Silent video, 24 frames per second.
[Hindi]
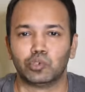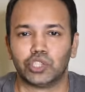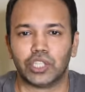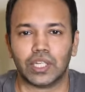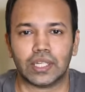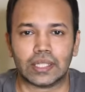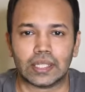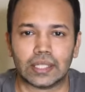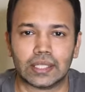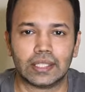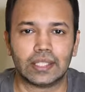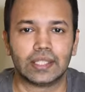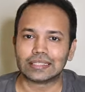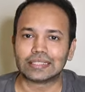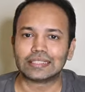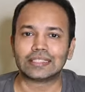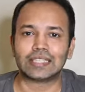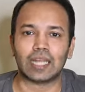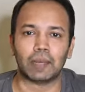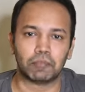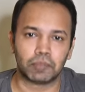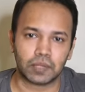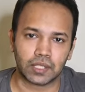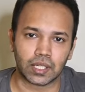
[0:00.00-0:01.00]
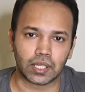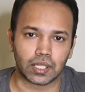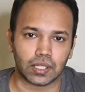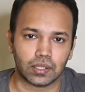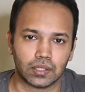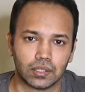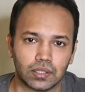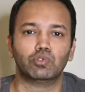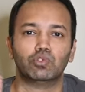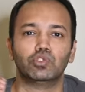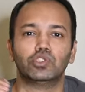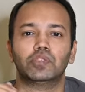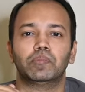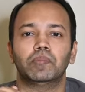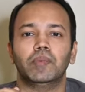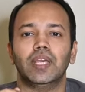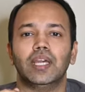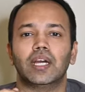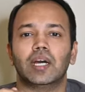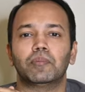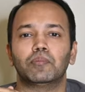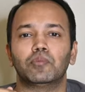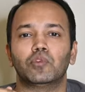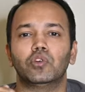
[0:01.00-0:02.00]
पूछेंगे स्टेप थ्री उसमें
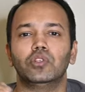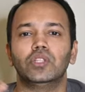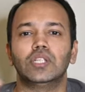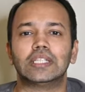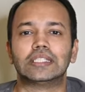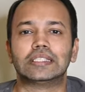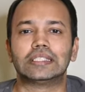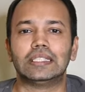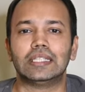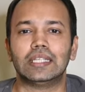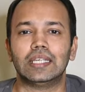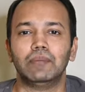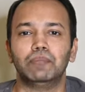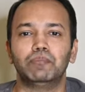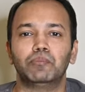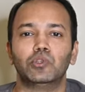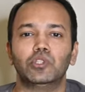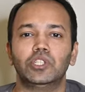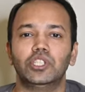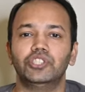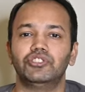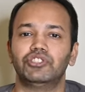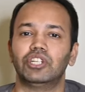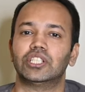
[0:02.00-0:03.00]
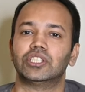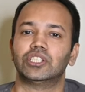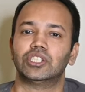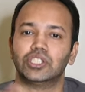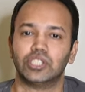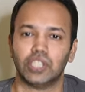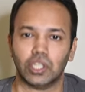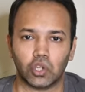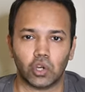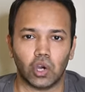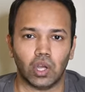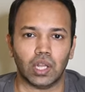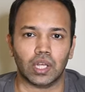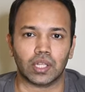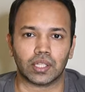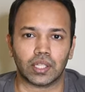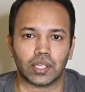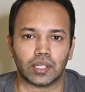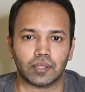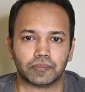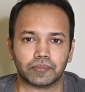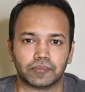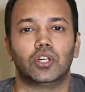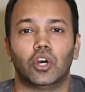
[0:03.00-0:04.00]
आपको नजदीकी पुलिस स्टेशन से कॉल आता
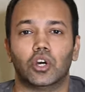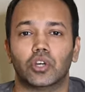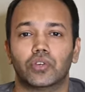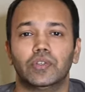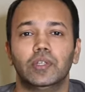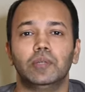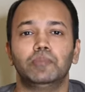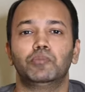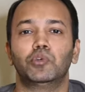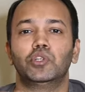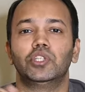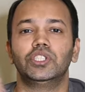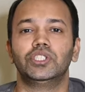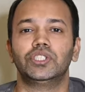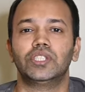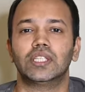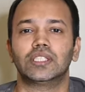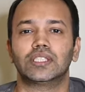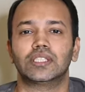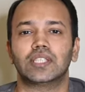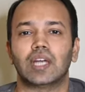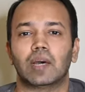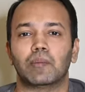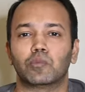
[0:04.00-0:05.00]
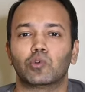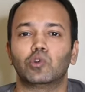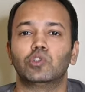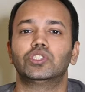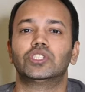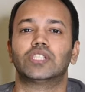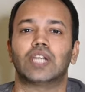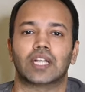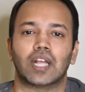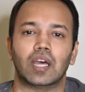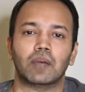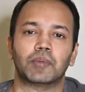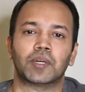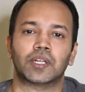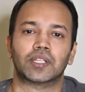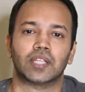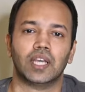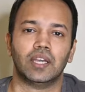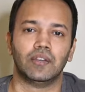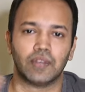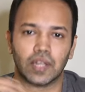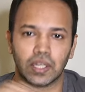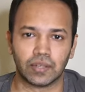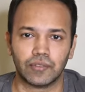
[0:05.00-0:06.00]
है और फिर पुलिस स्टेशन आपको जाना पड़ता
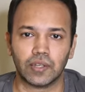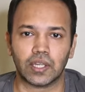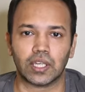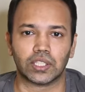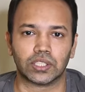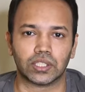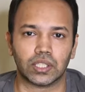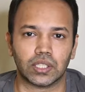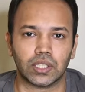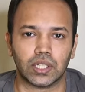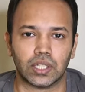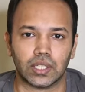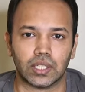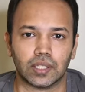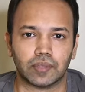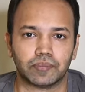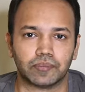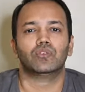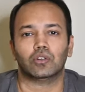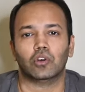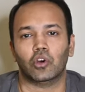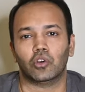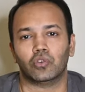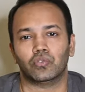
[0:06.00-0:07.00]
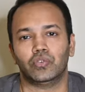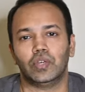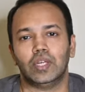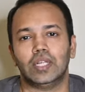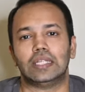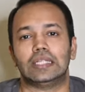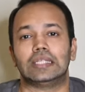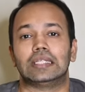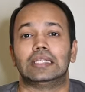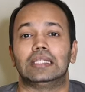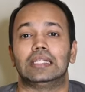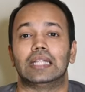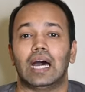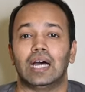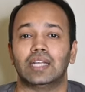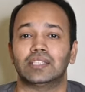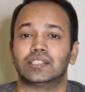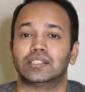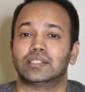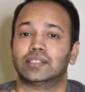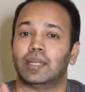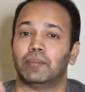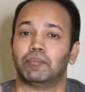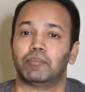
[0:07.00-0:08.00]
है वेरिफिकेशन के लिए और फिर
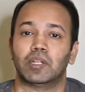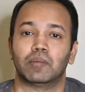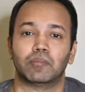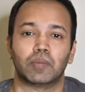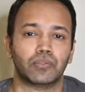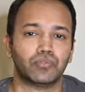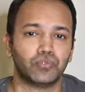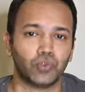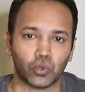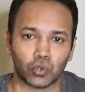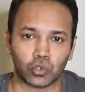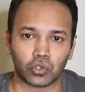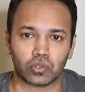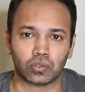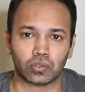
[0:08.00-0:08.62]
लास्ट स्टेप नंबर फोर